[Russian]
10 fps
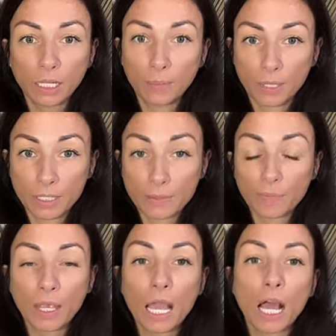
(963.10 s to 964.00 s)
это капец.
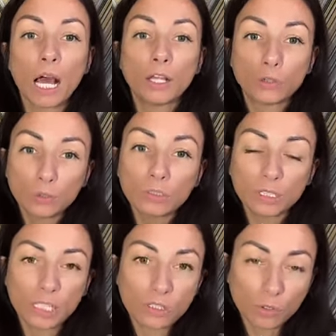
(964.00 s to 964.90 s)

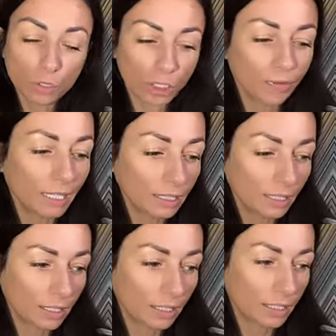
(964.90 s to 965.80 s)
Тут есть тоже два
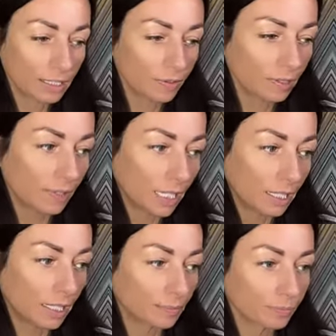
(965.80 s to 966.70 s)
таких
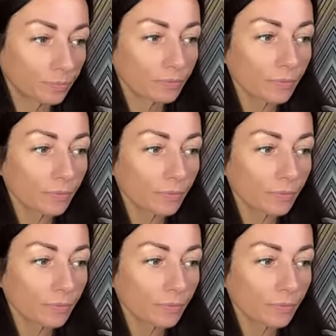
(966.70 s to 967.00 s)
разветвления.